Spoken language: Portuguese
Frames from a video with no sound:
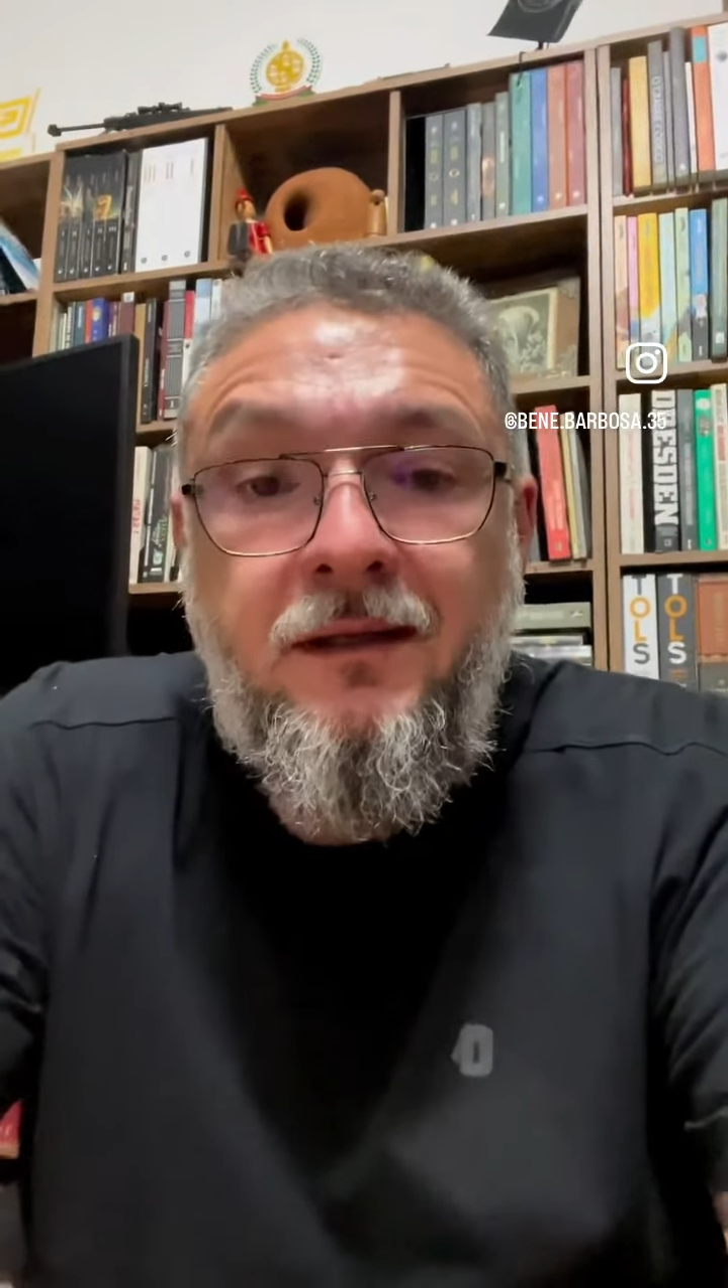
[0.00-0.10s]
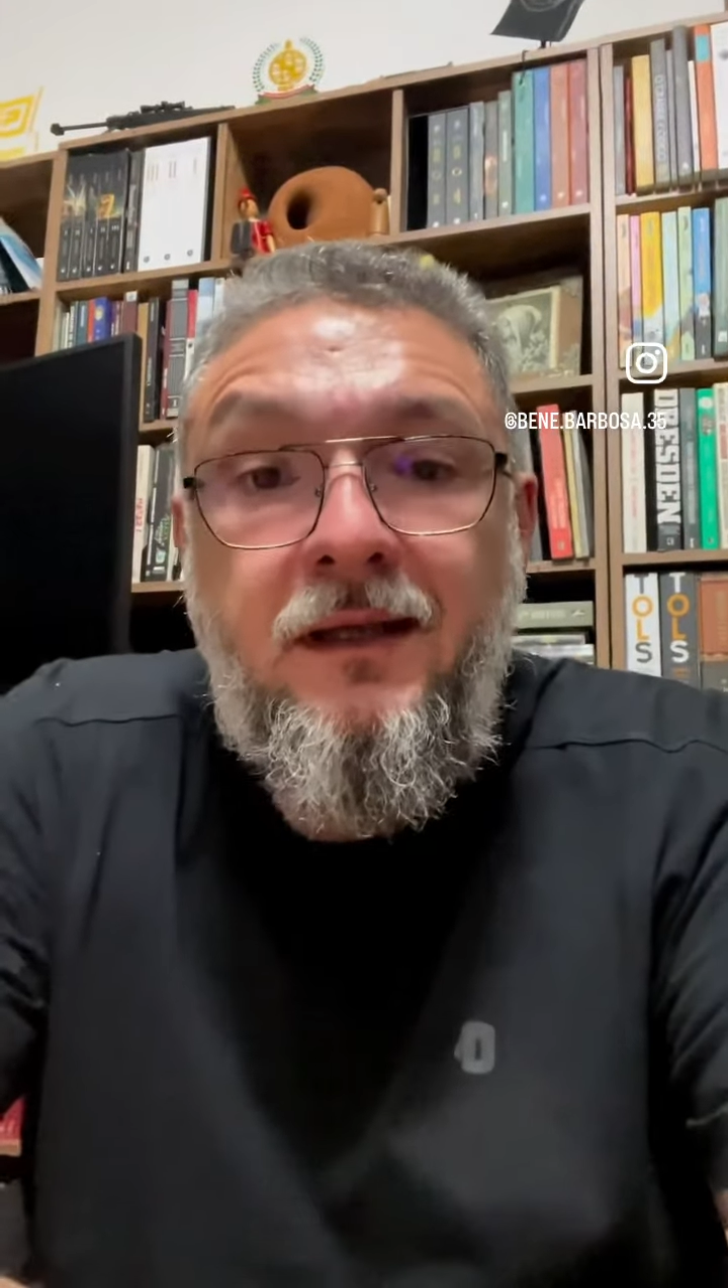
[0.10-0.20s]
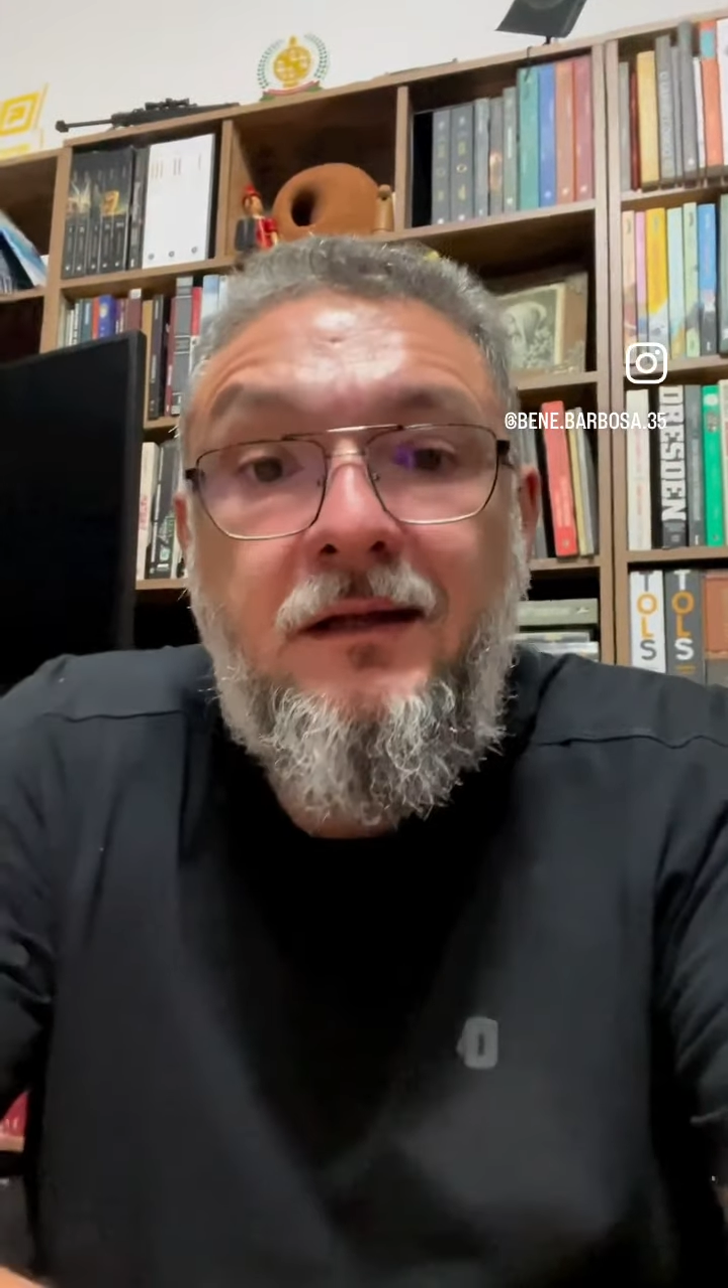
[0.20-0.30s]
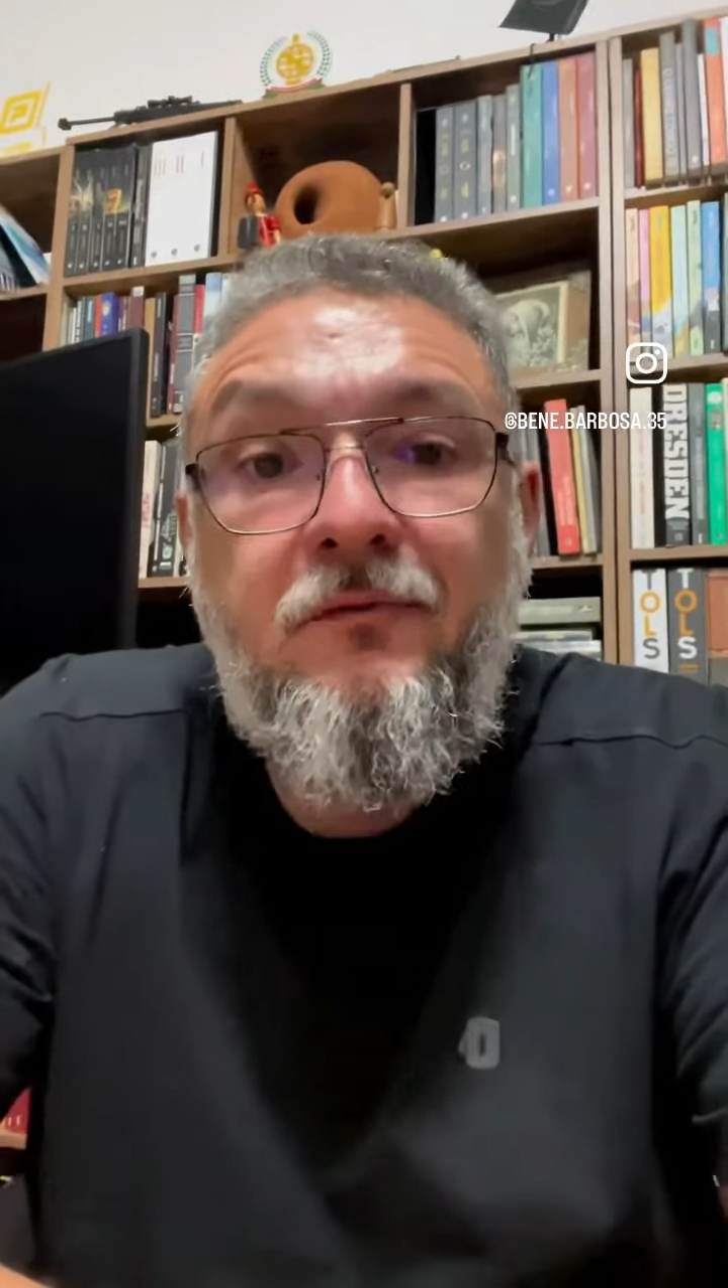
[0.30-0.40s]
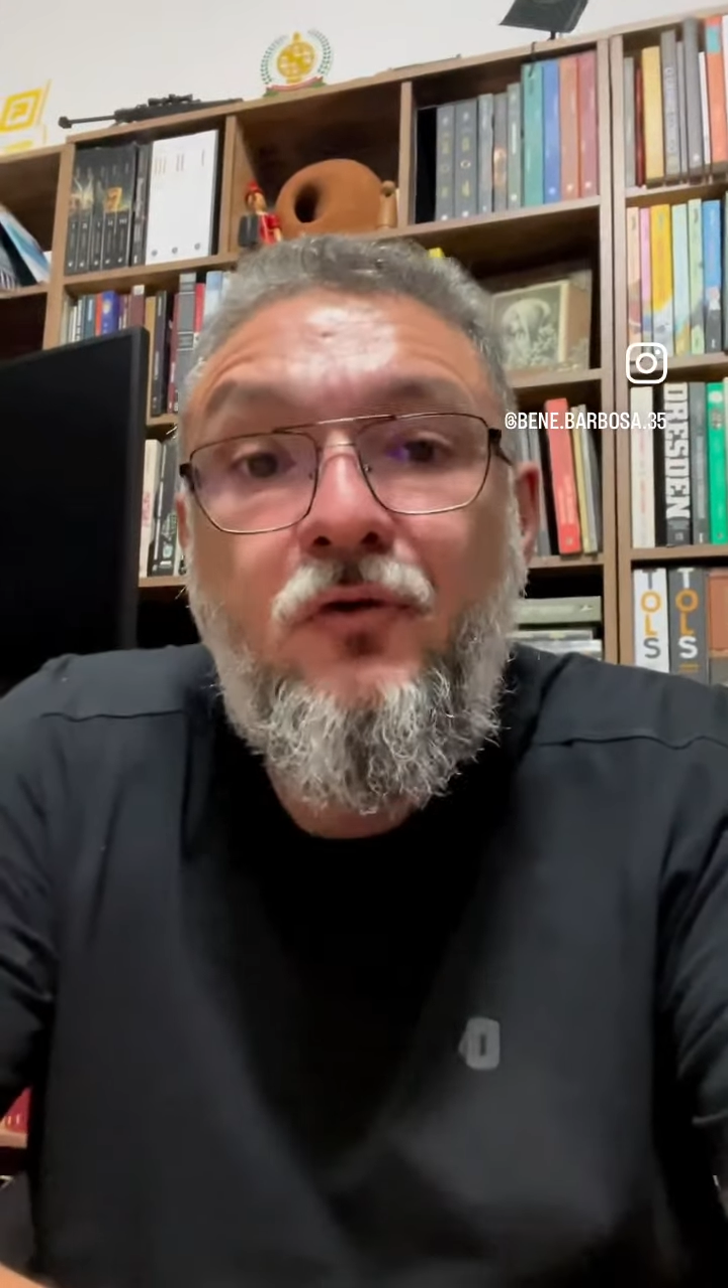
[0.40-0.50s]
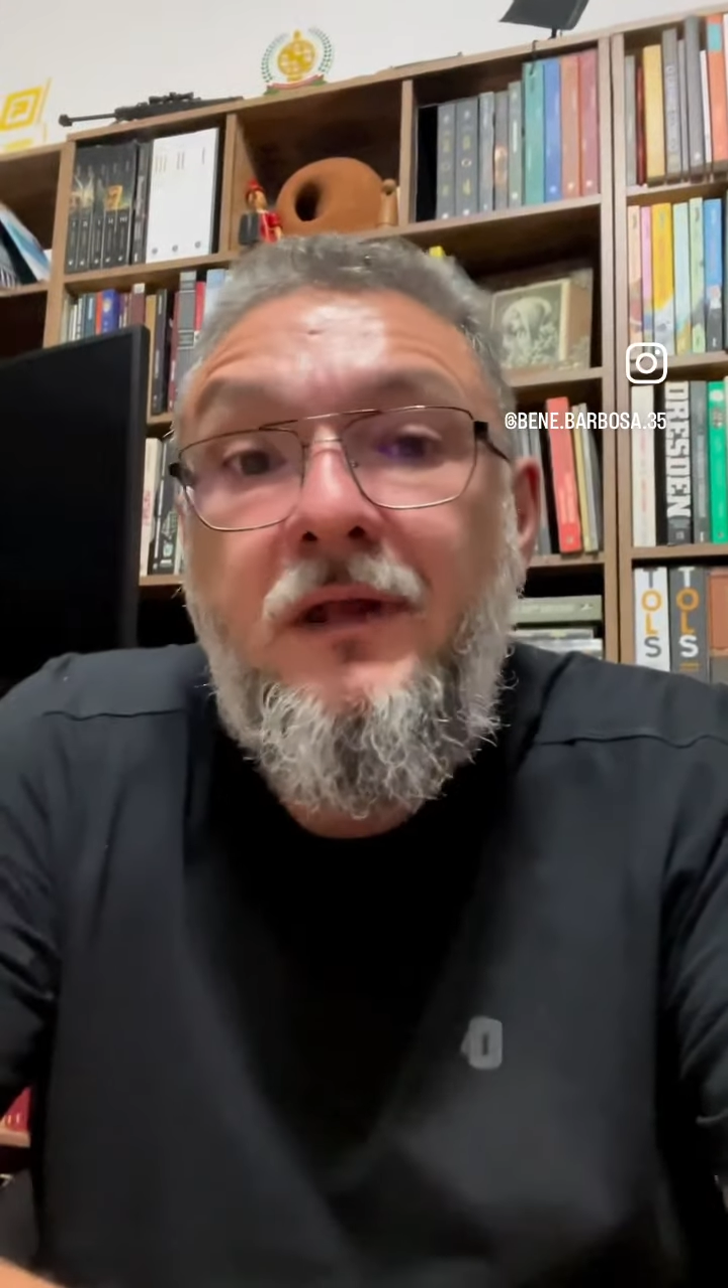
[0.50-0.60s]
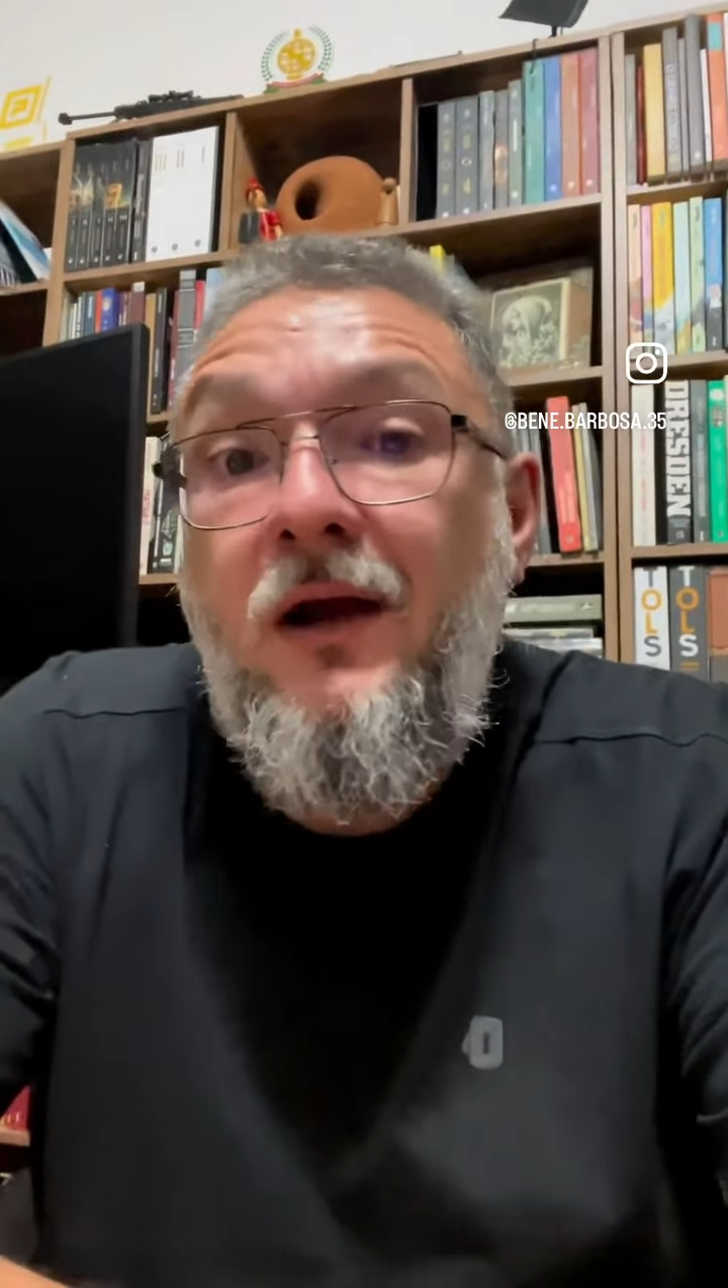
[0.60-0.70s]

e não vão ter a